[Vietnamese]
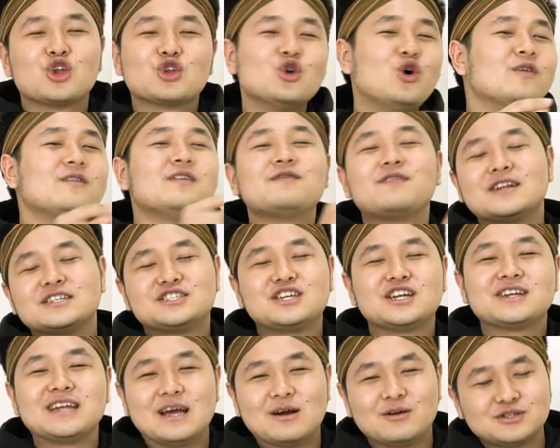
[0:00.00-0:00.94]
đối với phần
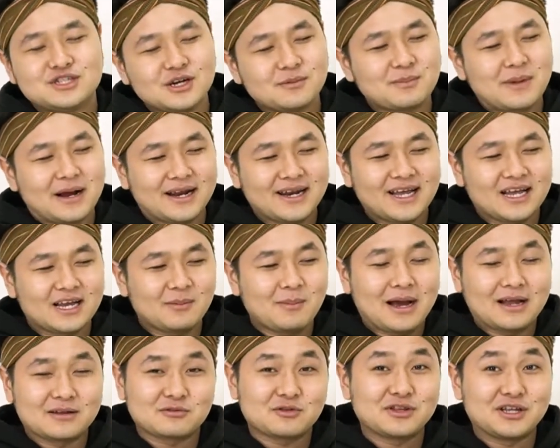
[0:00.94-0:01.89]
chân đế của chiếc máy này các
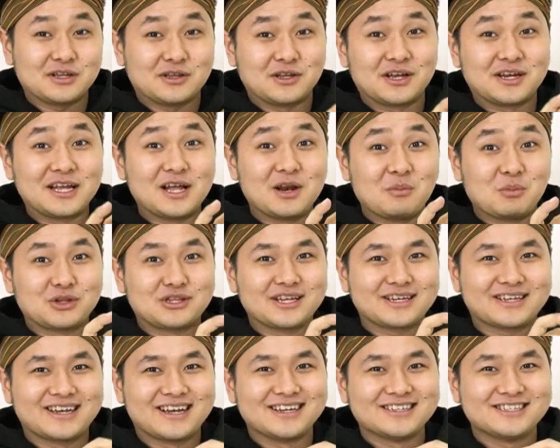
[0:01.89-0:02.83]
bạn cũng có thể thấy đây là một
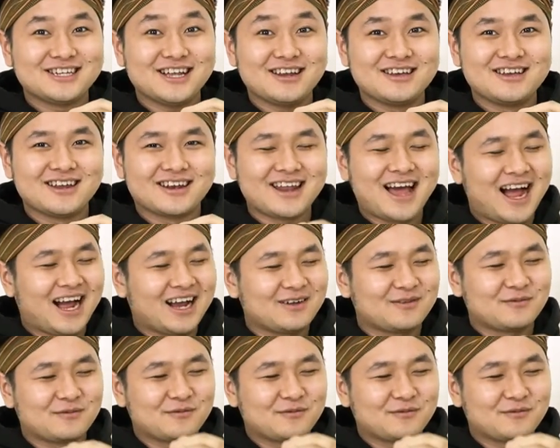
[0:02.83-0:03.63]
thiết kế rất là hiện đại